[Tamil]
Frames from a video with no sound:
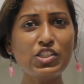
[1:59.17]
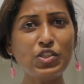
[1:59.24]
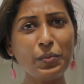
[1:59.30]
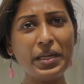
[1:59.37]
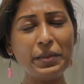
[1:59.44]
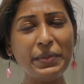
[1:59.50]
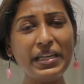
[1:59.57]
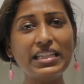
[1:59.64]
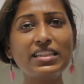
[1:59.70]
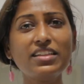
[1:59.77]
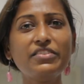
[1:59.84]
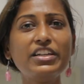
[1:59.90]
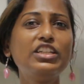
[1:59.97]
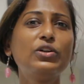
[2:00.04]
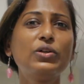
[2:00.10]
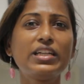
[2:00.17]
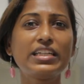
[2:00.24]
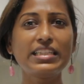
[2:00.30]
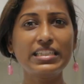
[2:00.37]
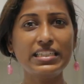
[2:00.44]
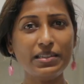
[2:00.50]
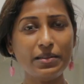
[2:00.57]
ஸோ மேபி இந்த
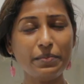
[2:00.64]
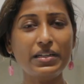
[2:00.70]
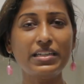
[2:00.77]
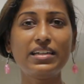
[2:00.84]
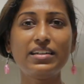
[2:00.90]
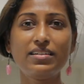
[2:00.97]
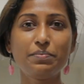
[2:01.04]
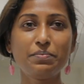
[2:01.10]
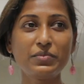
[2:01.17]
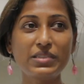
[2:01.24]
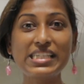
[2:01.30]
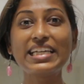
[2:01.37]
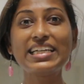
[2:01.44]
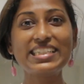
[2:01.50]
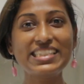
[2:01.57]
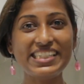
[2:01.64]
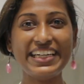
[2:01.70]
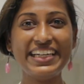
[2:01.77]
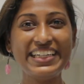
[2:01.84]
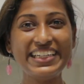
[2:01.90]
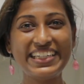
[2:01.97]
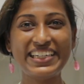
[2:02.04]
வீடியோலேருந்து சிங்கிள் um,
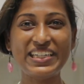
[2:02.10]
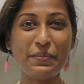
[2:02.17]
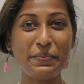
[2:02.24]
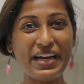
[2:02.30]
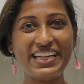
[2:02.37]
சைல்டு இருக்கிற